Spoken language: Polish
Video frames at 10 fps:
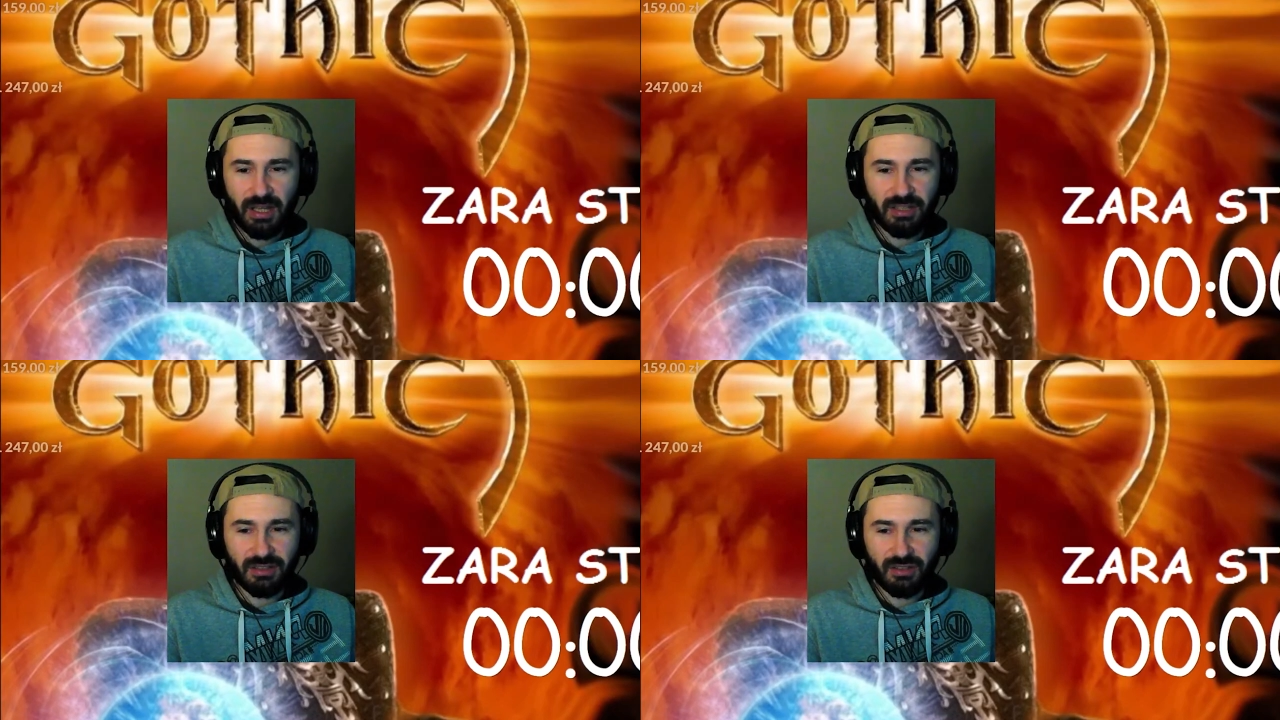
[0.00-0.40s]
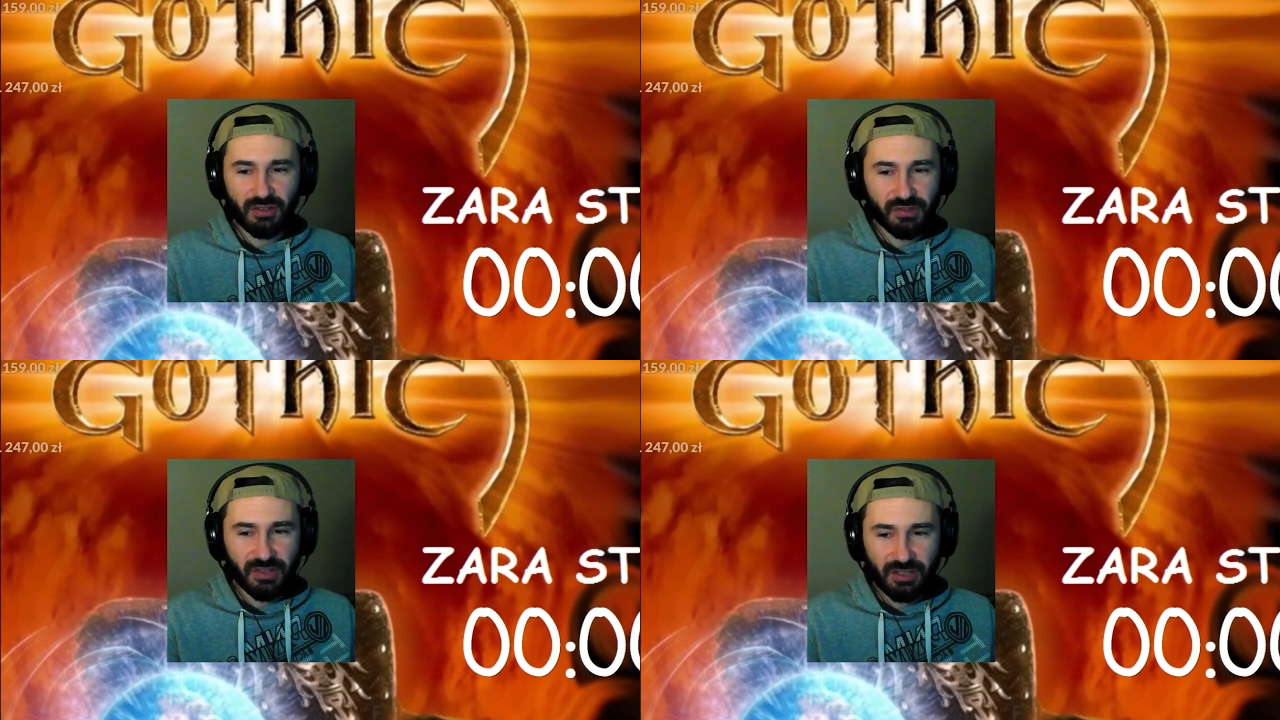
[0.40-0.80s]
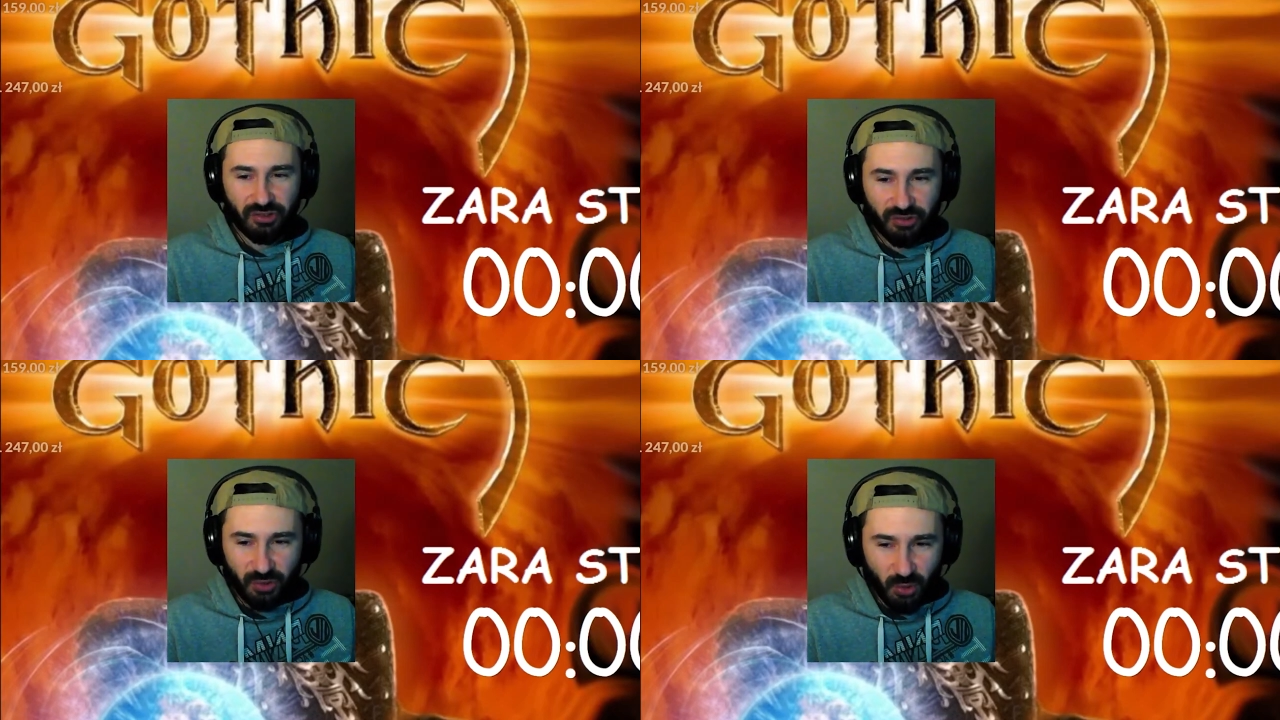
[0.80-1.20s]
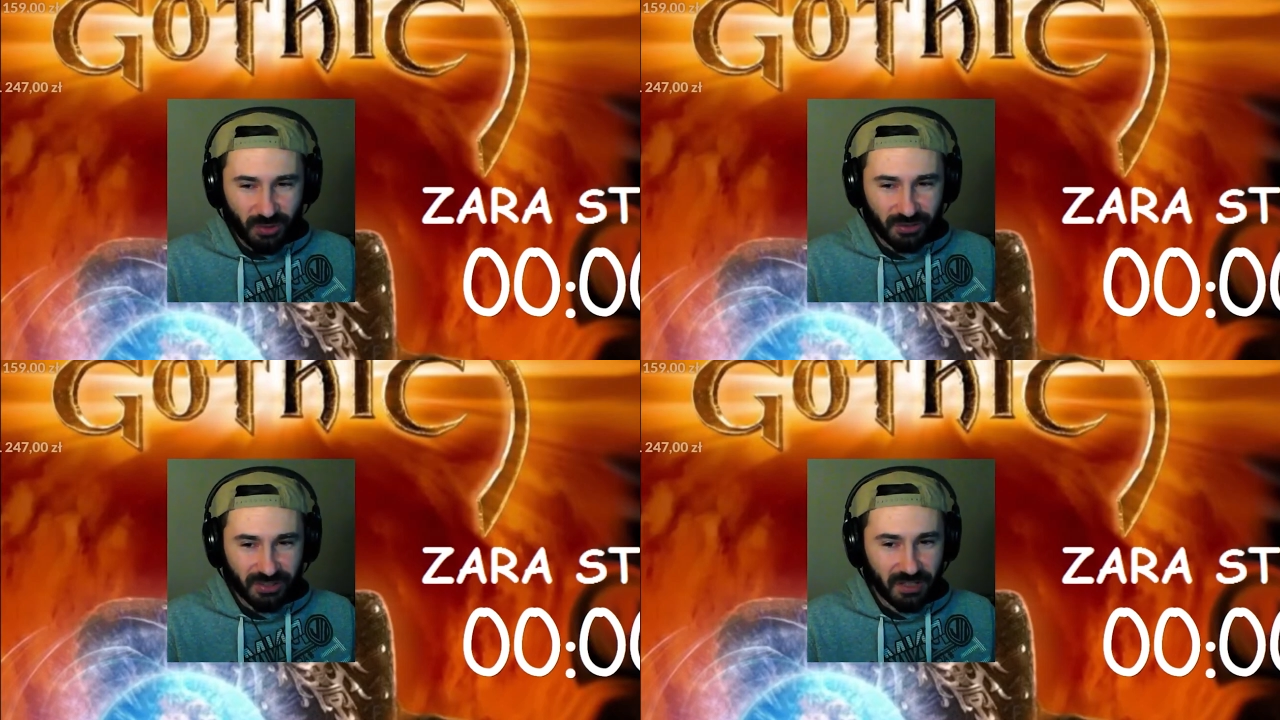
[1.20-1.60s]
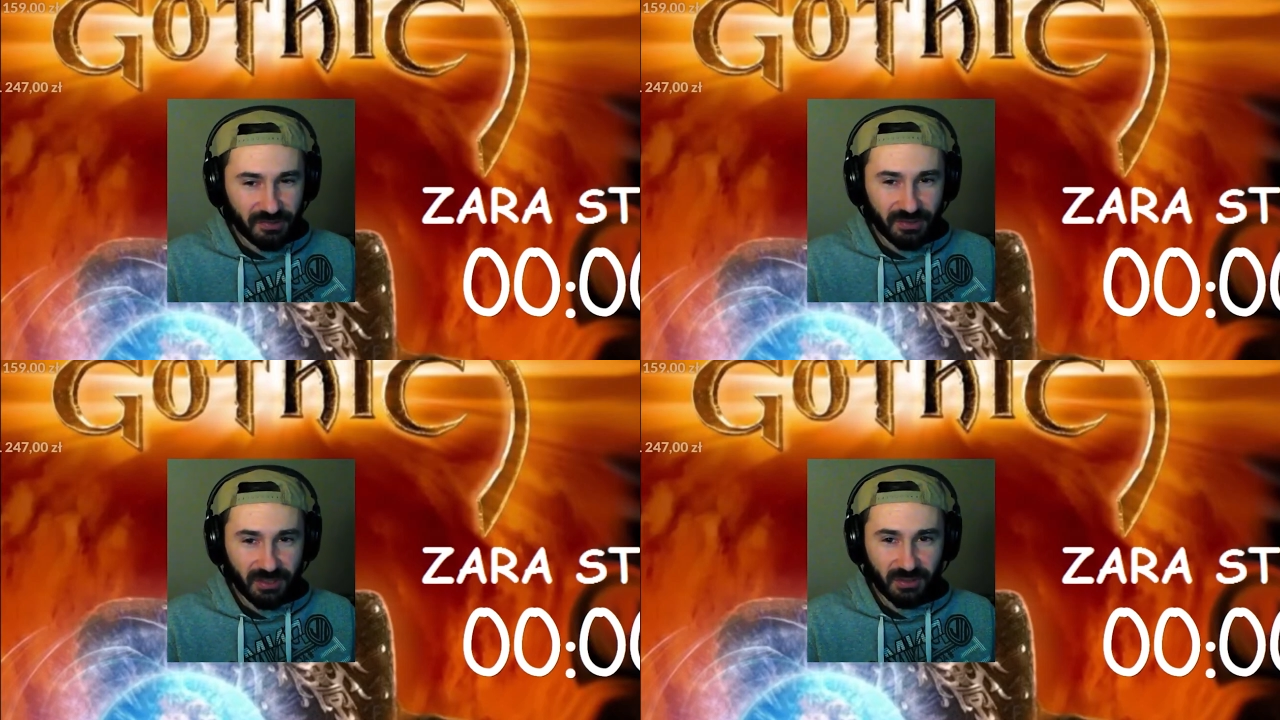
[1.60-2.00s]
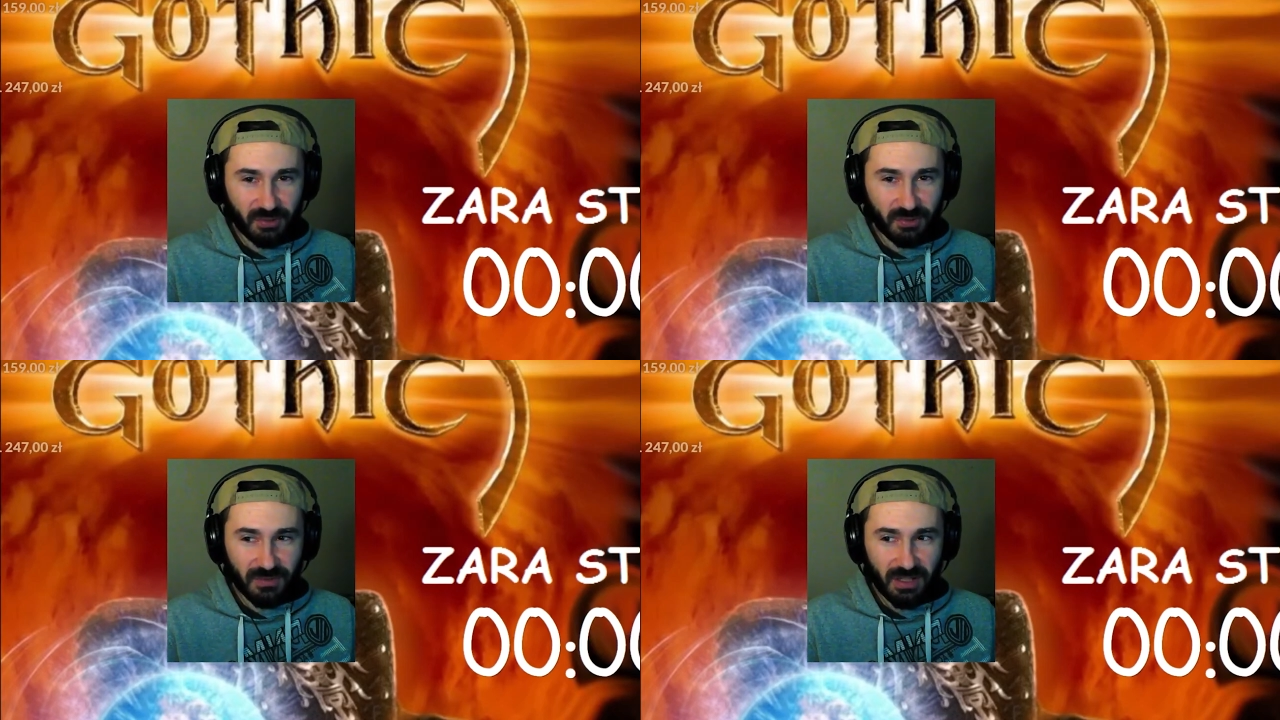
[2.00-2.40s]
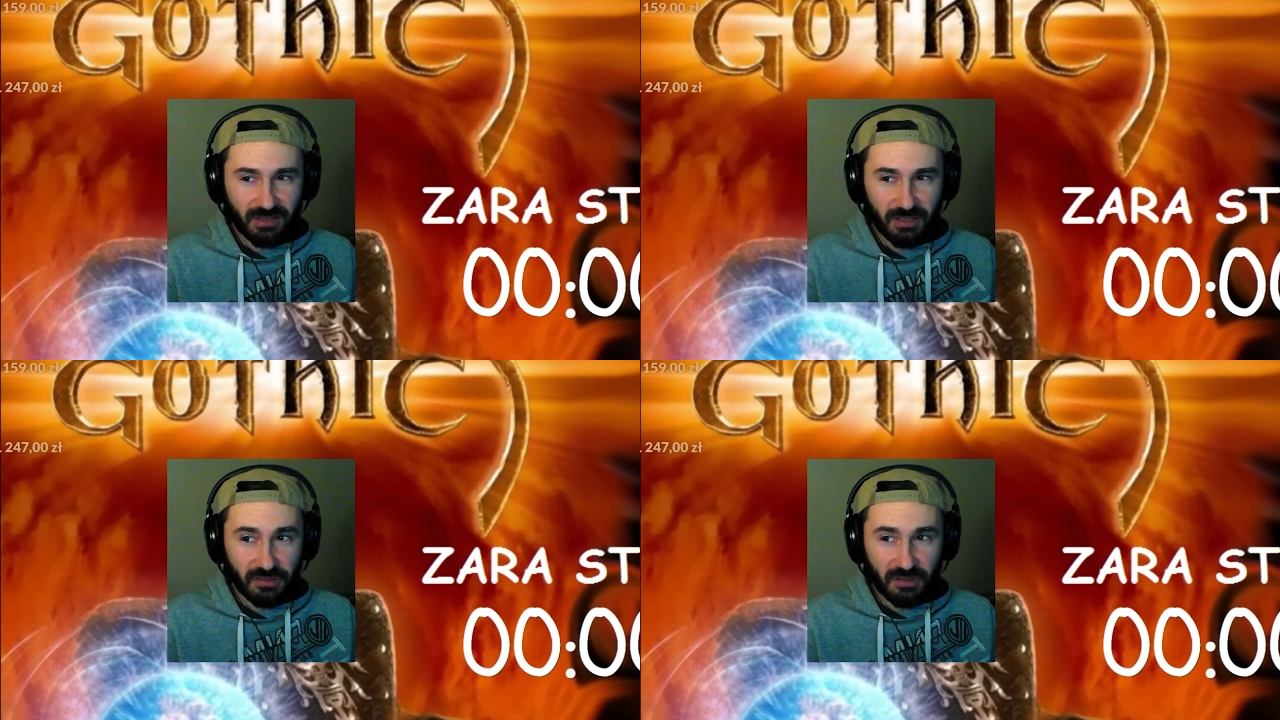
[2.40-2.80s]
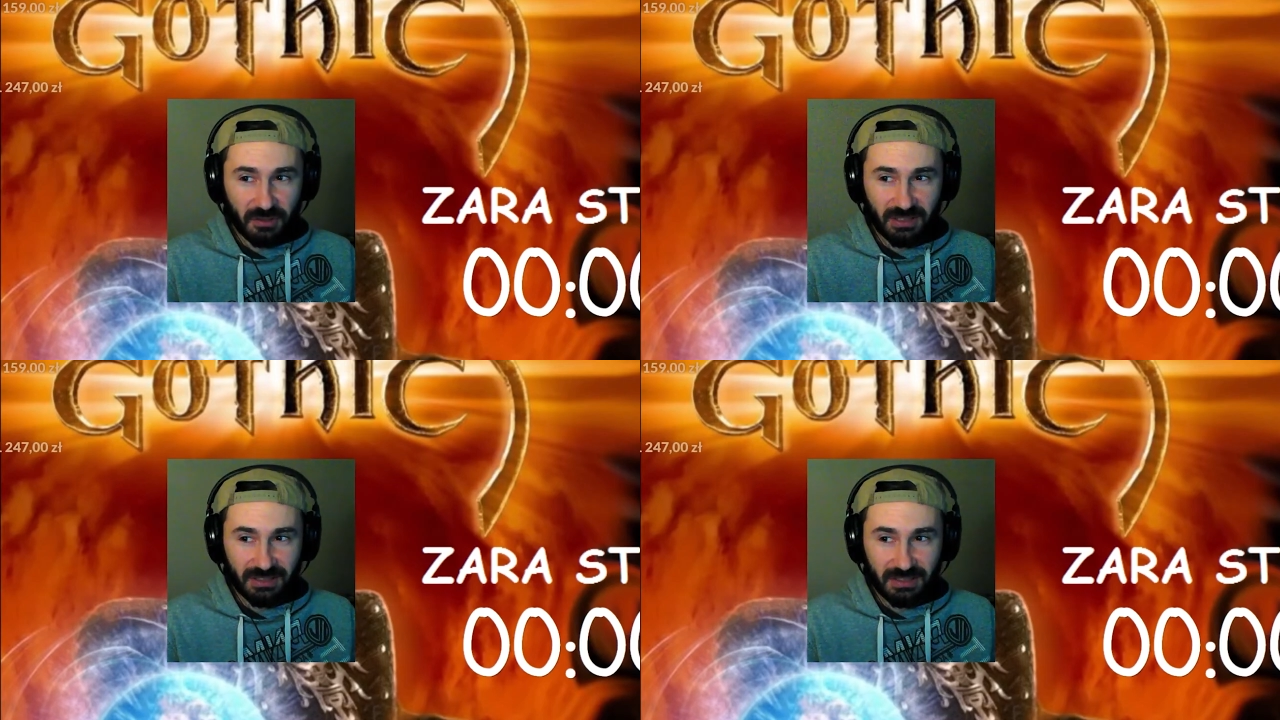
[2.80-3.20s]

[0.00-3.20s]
Ej, to jest jakiś Google Translate, kurwa, ta strona,